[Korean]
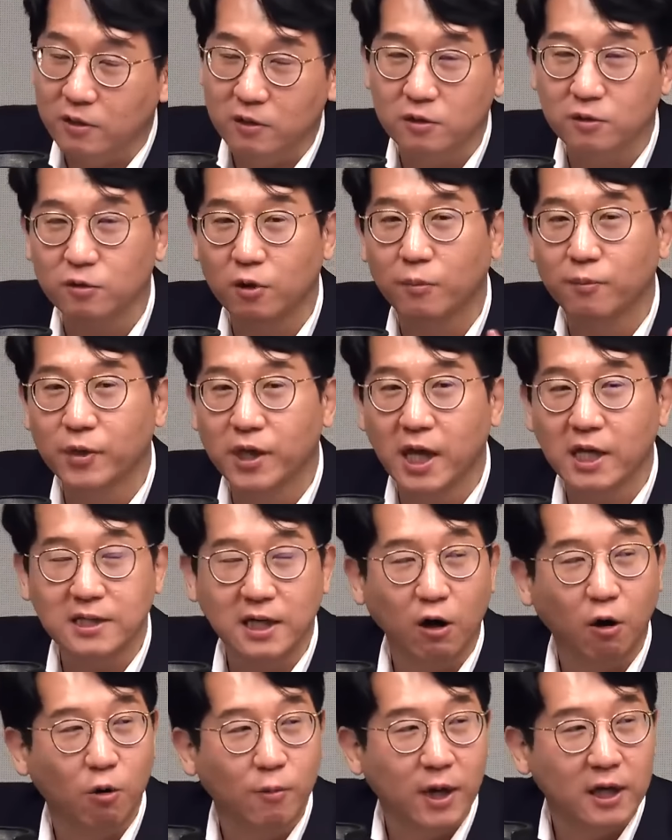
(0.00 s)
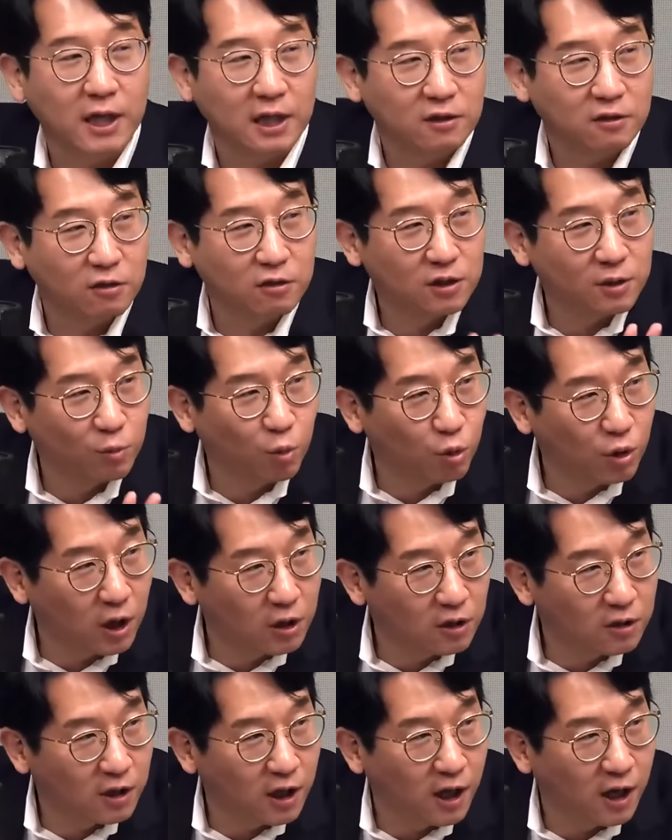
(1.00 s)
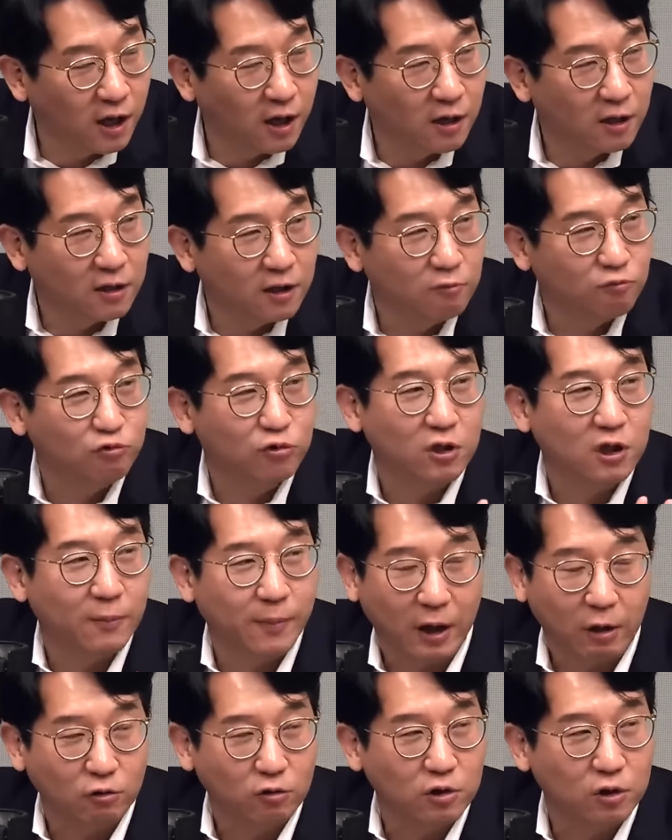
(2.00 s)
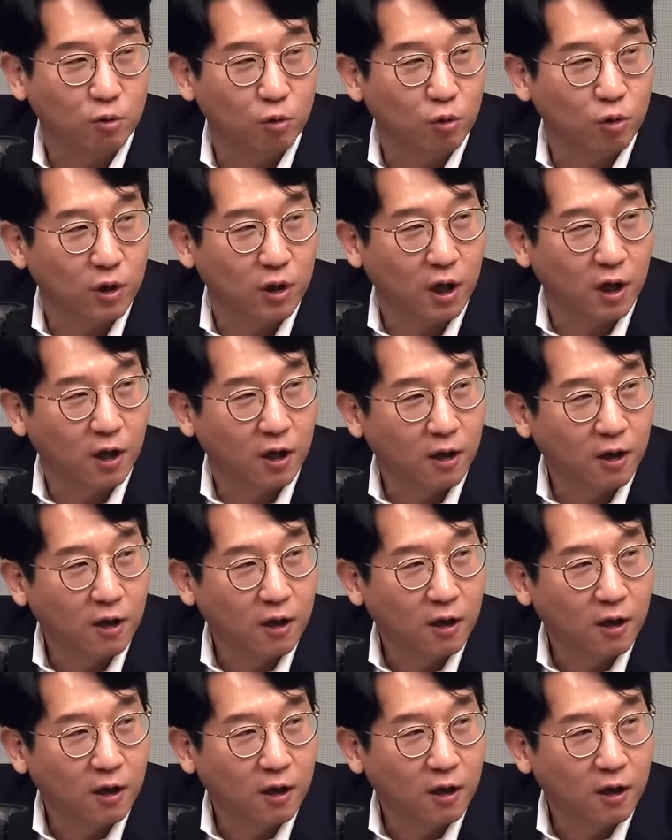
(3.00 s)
그래서 저 피해자가 얼마나 단천인지 네. 모르겠는데 네. 일단 운전자 바꿔치기 이런 게 네.